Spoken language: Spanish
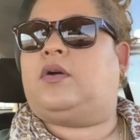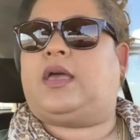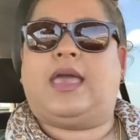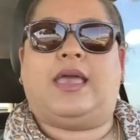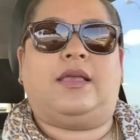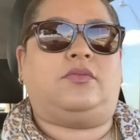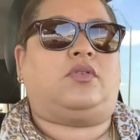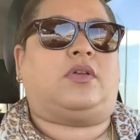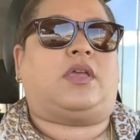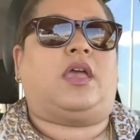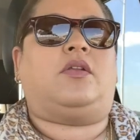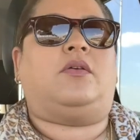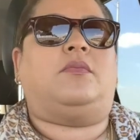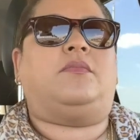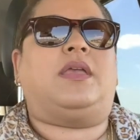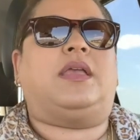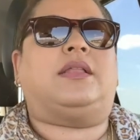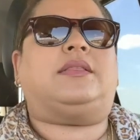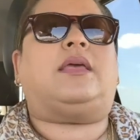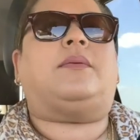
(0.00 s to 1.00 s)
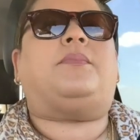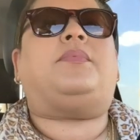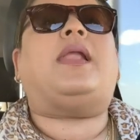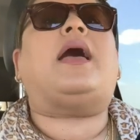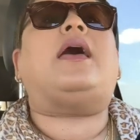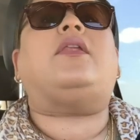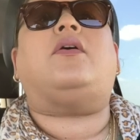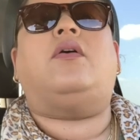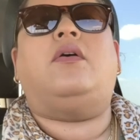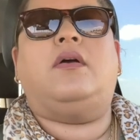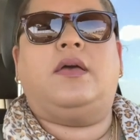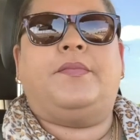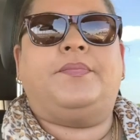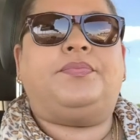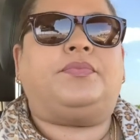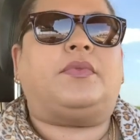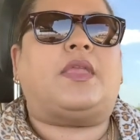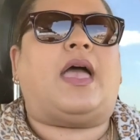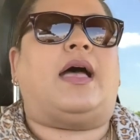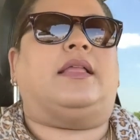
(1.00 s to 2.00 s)
¿ok? Tú quieres un vientre plano,
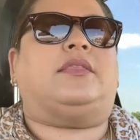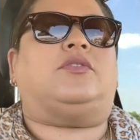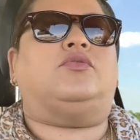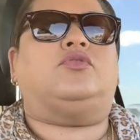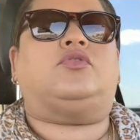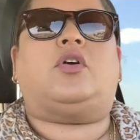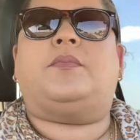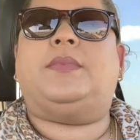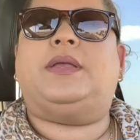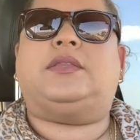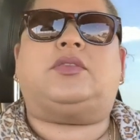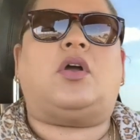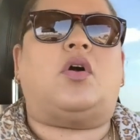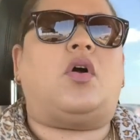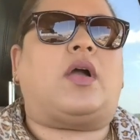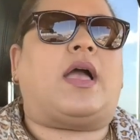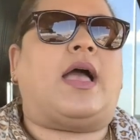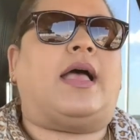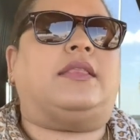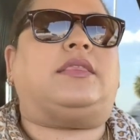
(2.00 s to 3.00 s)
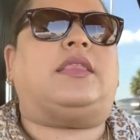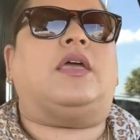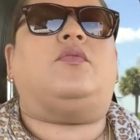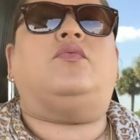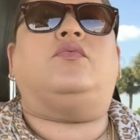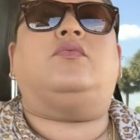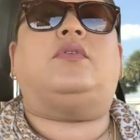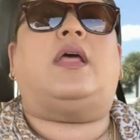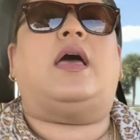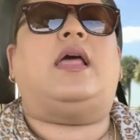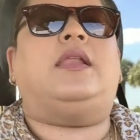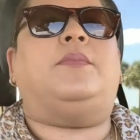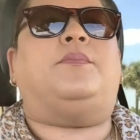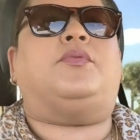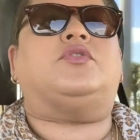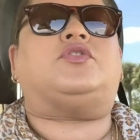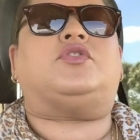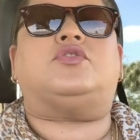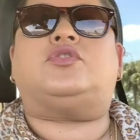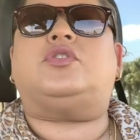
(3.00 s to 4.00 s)
hazte un tummy tuck, hazte una
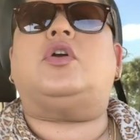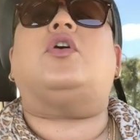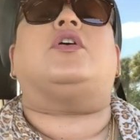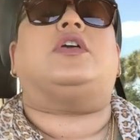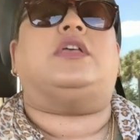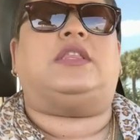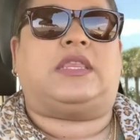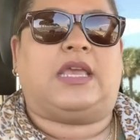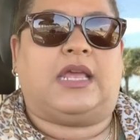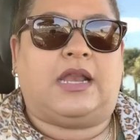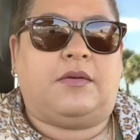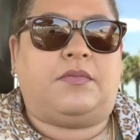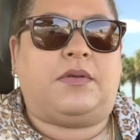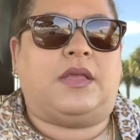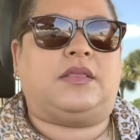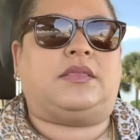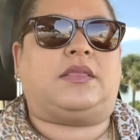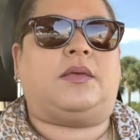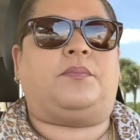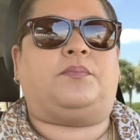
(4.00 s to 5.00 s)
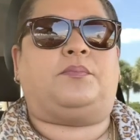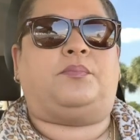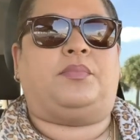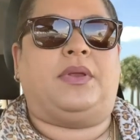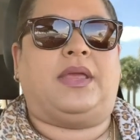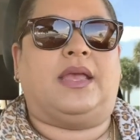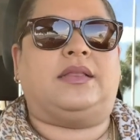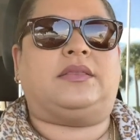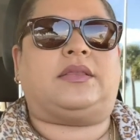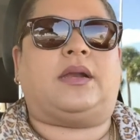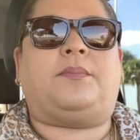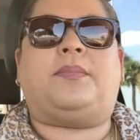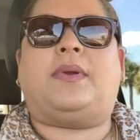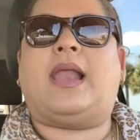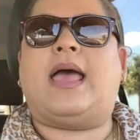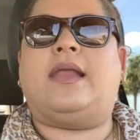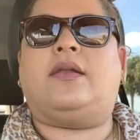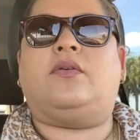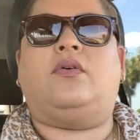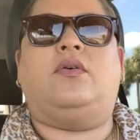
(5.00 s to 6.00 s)
liposucción y tienes vientre, vientre
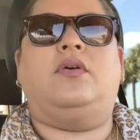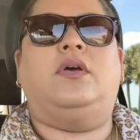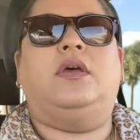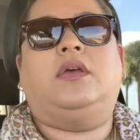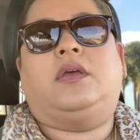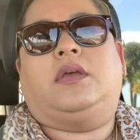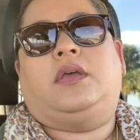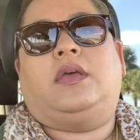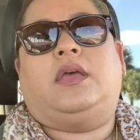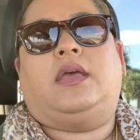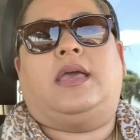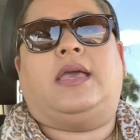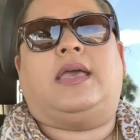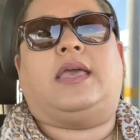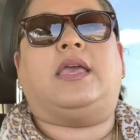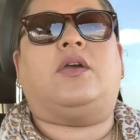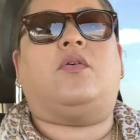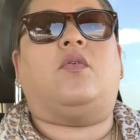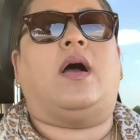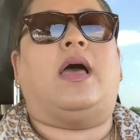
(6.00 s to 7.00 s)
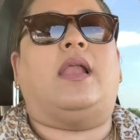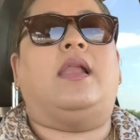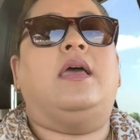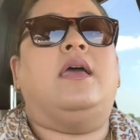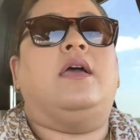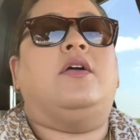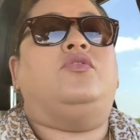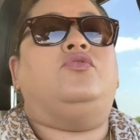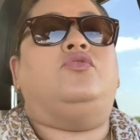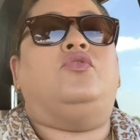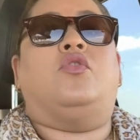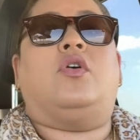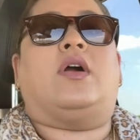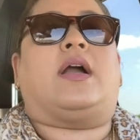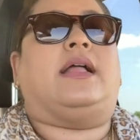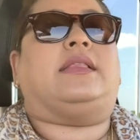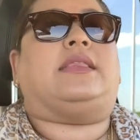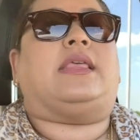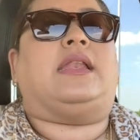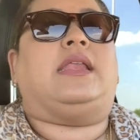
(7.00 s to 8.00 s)
plano. Es igual.
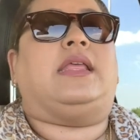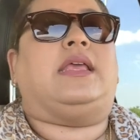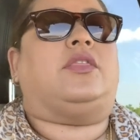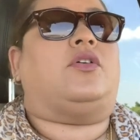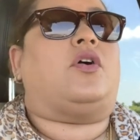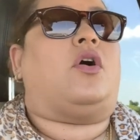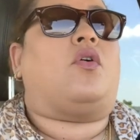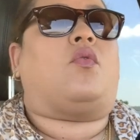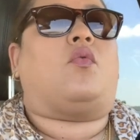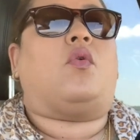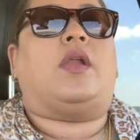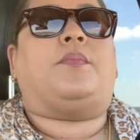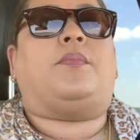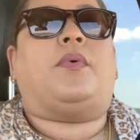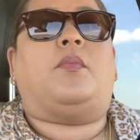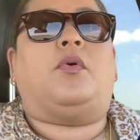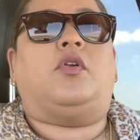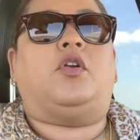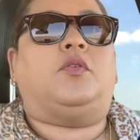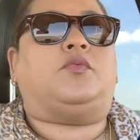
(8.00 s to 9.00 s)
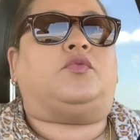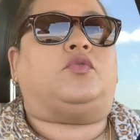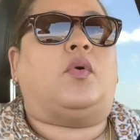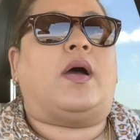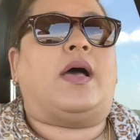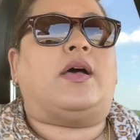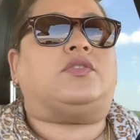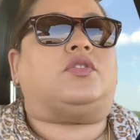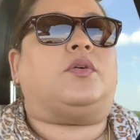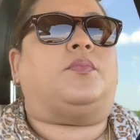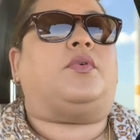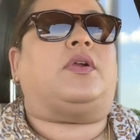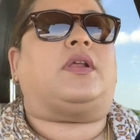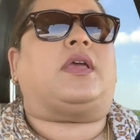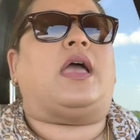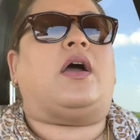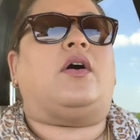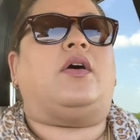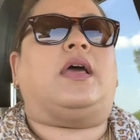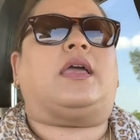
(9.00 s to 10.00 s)
Nunca he tenido cuerpo voluptuoso
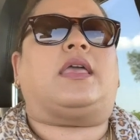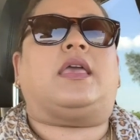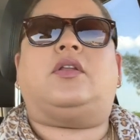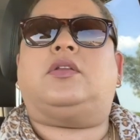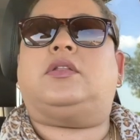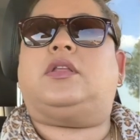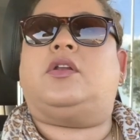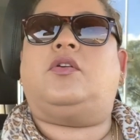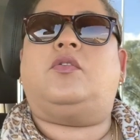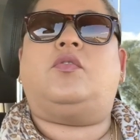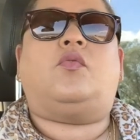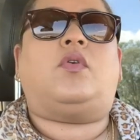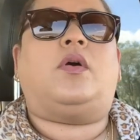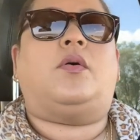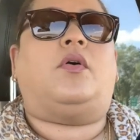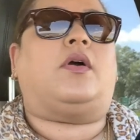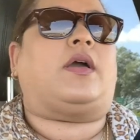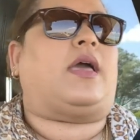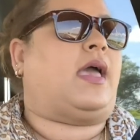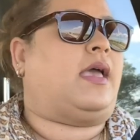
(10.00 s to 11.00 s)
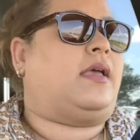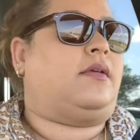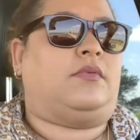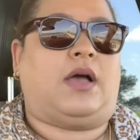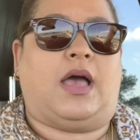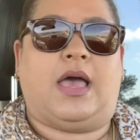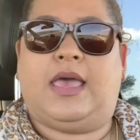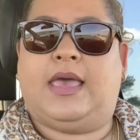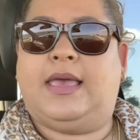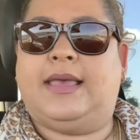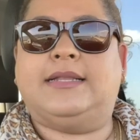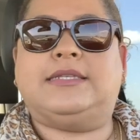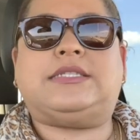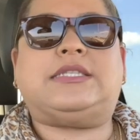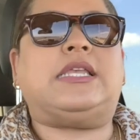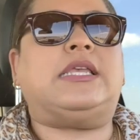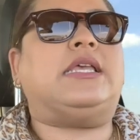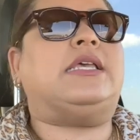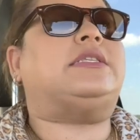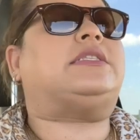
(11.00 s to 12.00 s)
porque ahora quiero tener un cuerpo, ok, Más
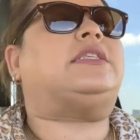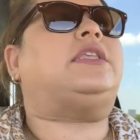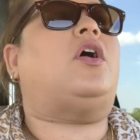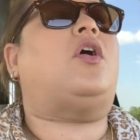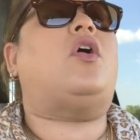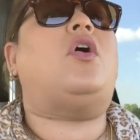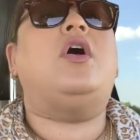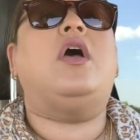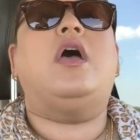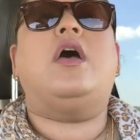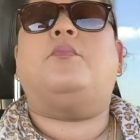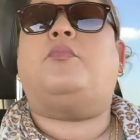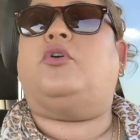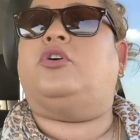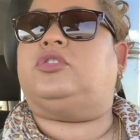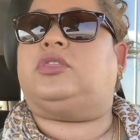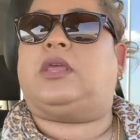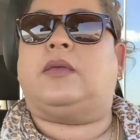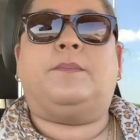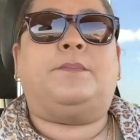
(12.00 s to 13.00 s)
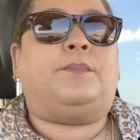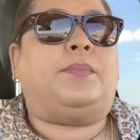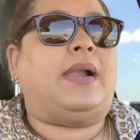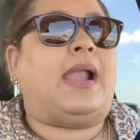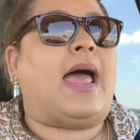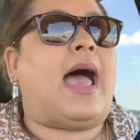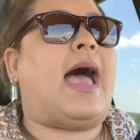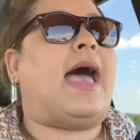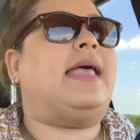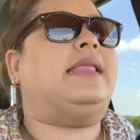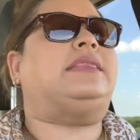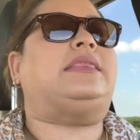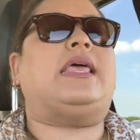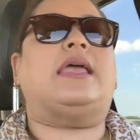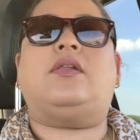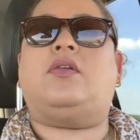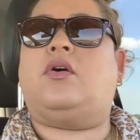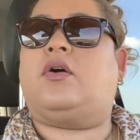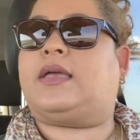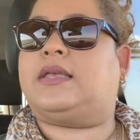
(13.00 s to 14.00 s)
ejercicio, ponte
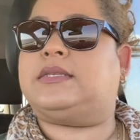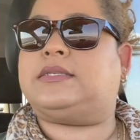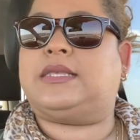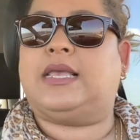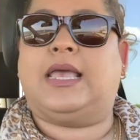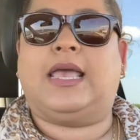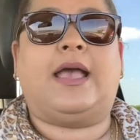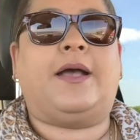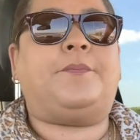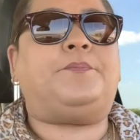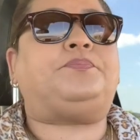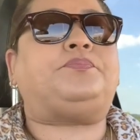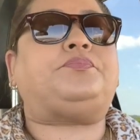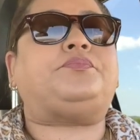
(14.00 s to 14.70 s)
implante, lo que sea.